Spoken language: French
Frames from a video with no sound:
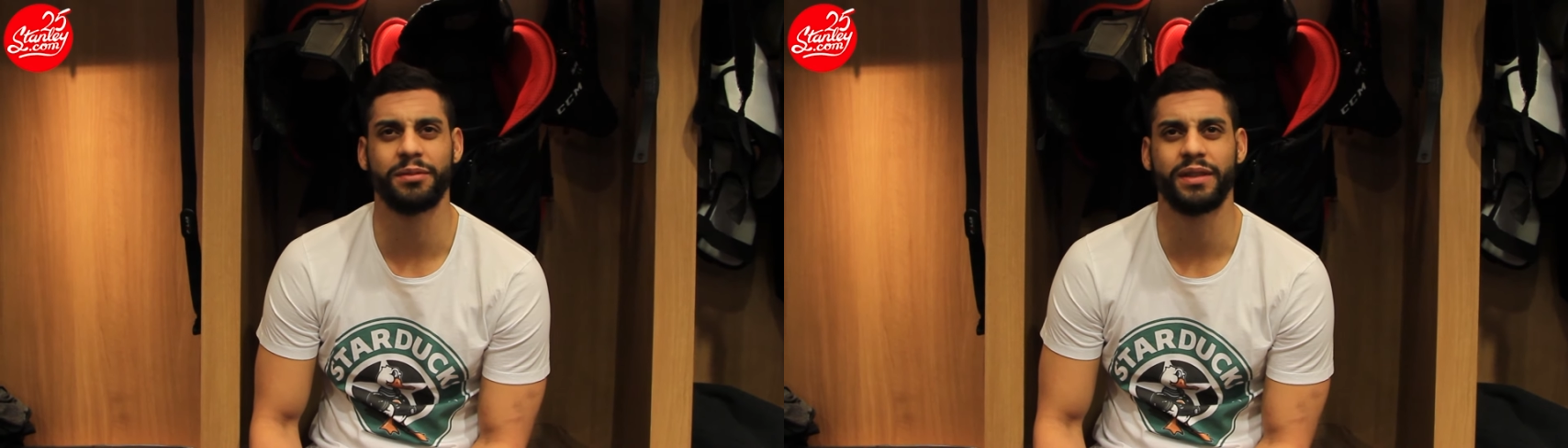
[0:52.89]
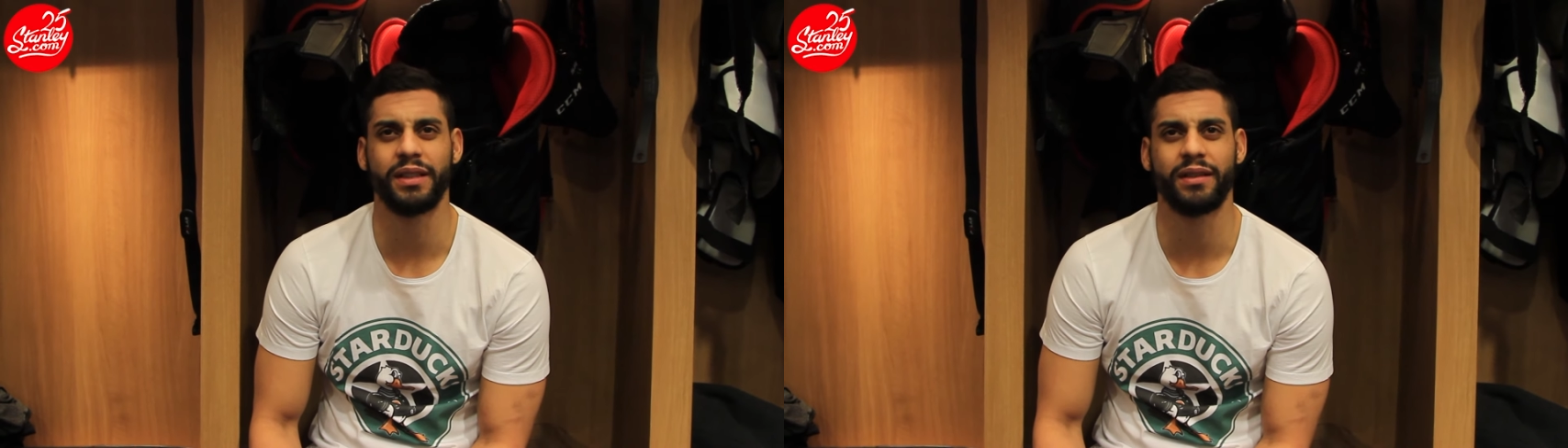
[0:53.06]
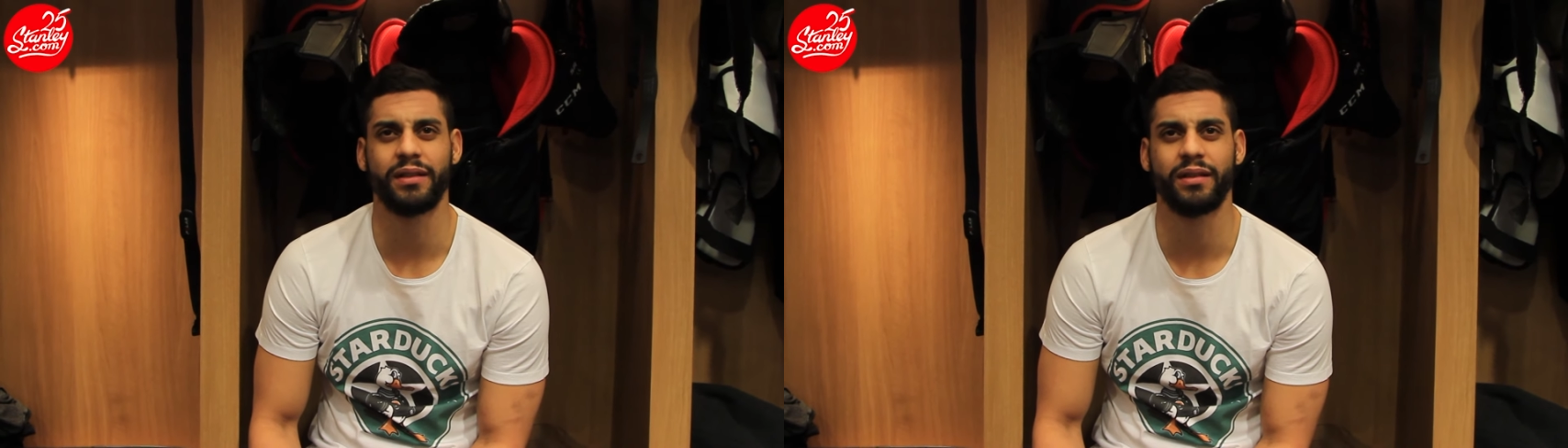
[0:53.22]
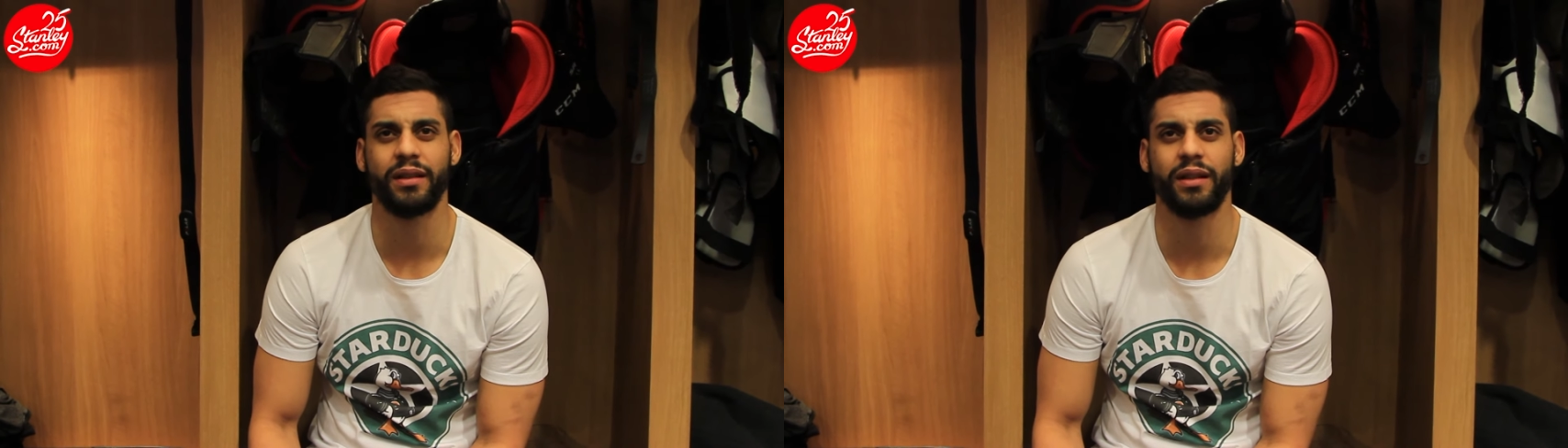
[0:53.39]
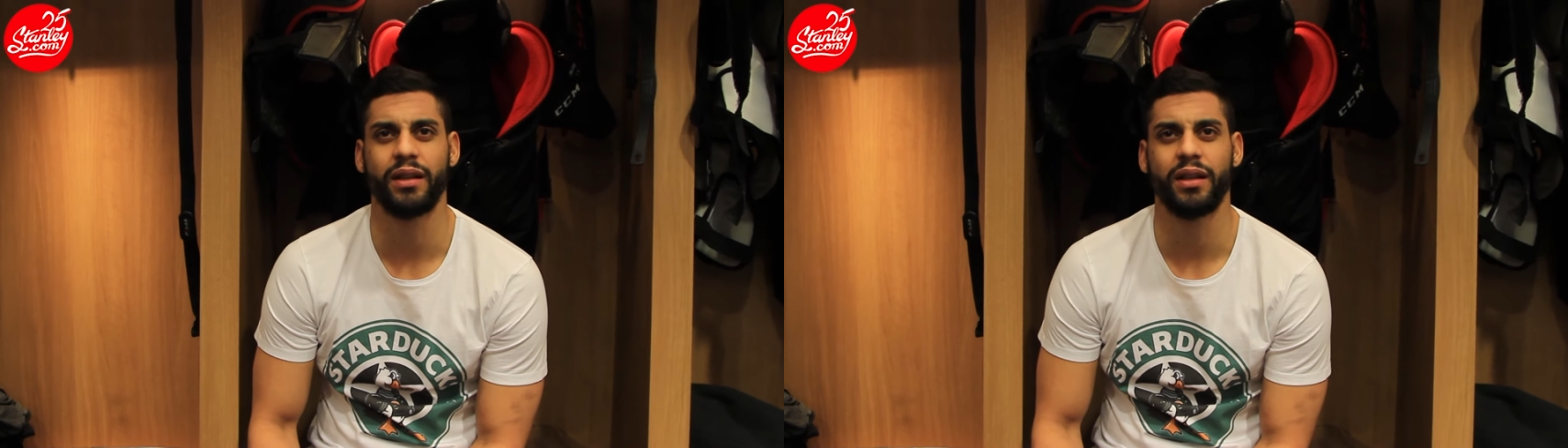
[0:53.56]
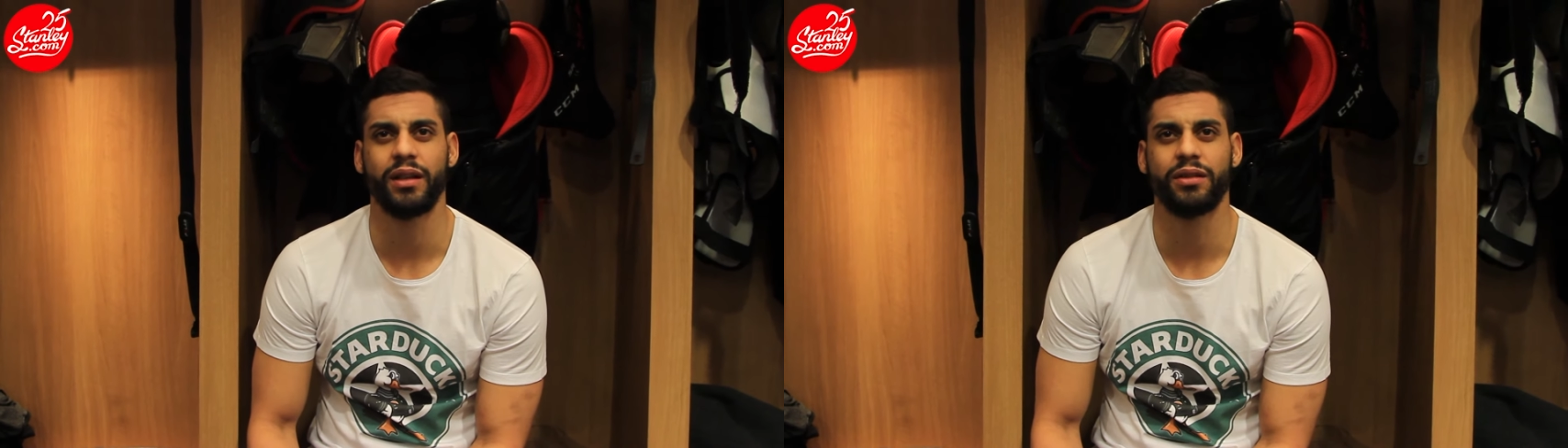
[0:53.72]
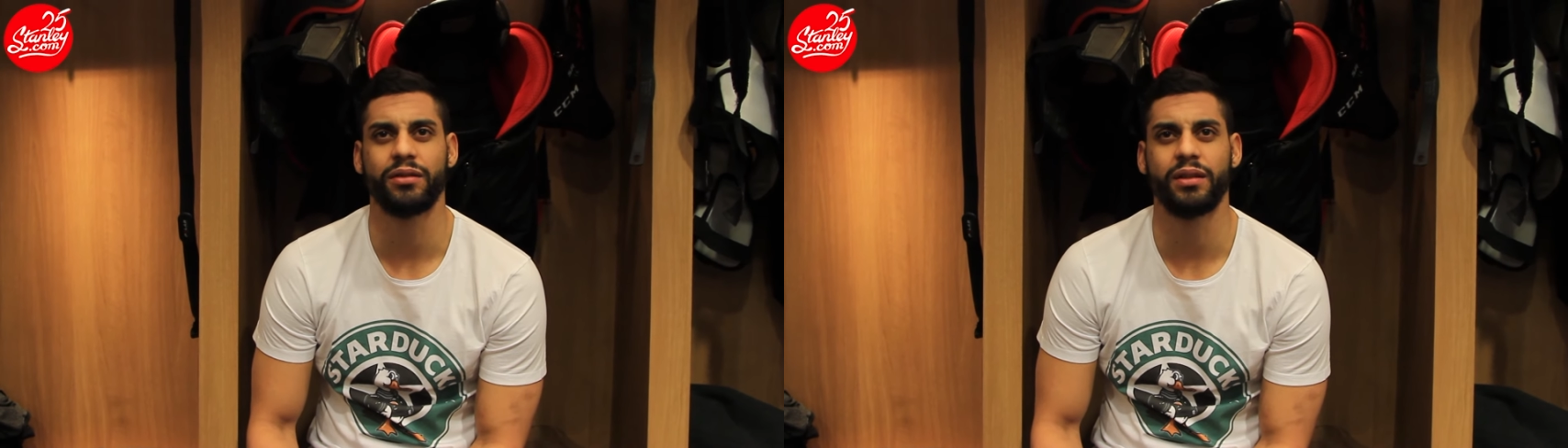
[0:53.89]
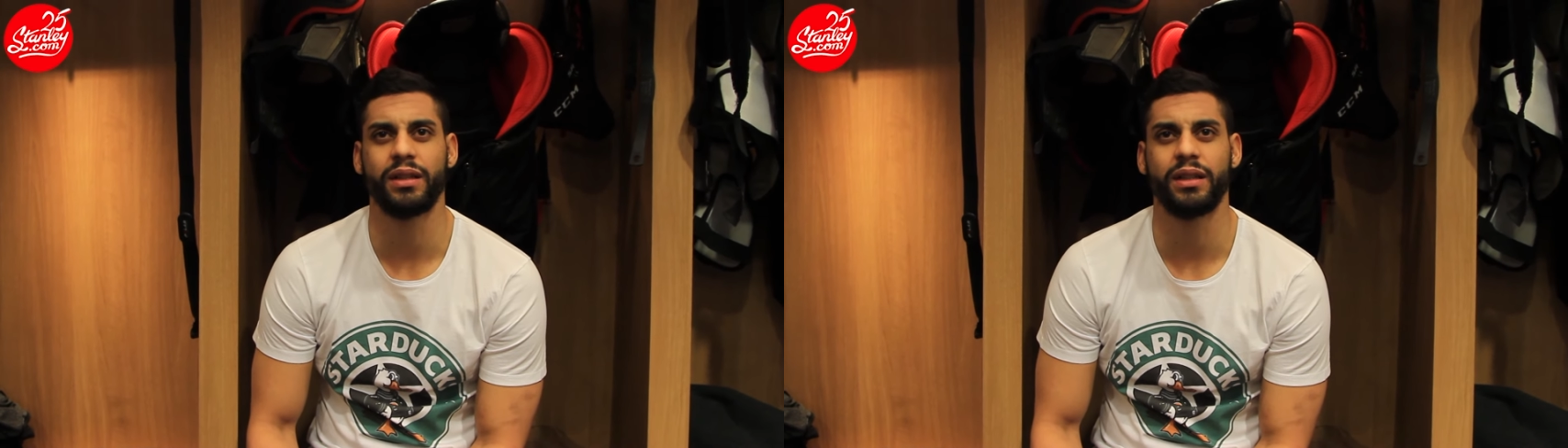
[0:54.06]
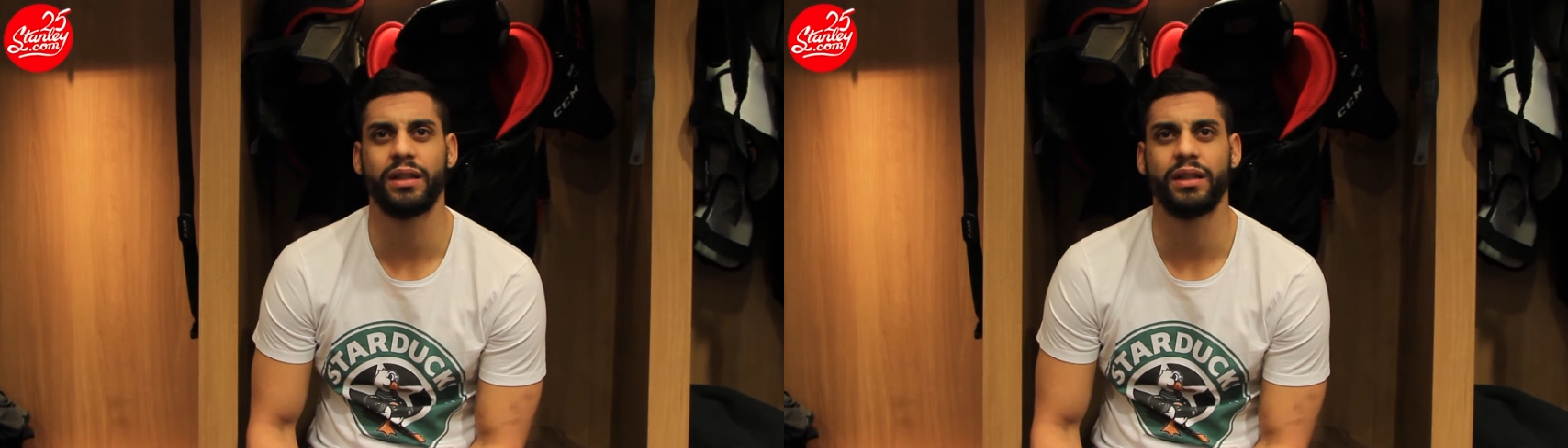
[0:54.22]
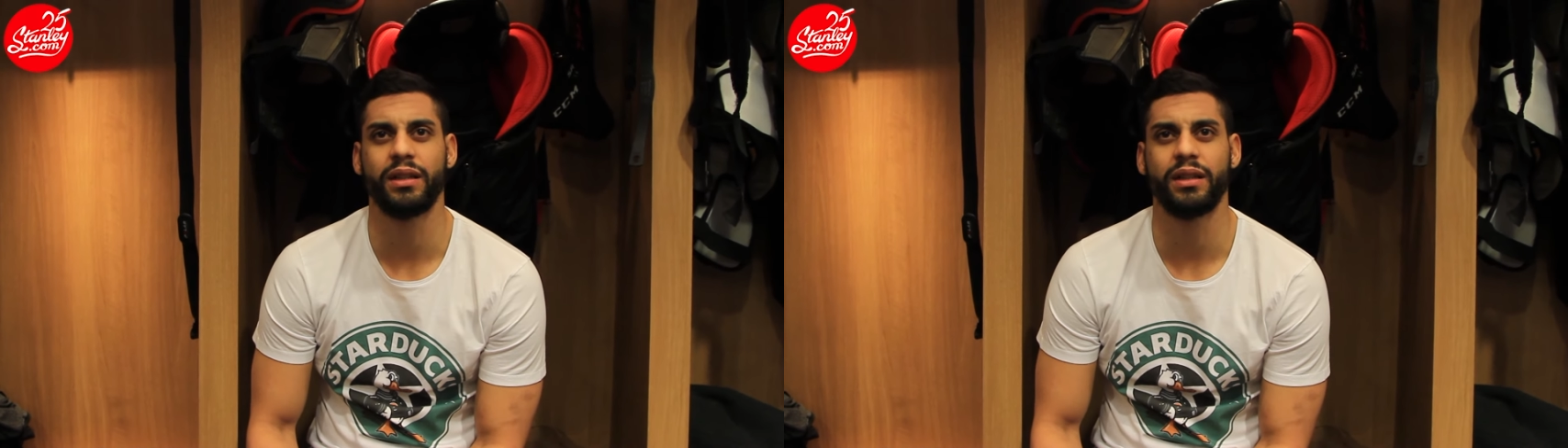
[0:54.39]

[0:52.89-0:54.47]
peut-être sur les,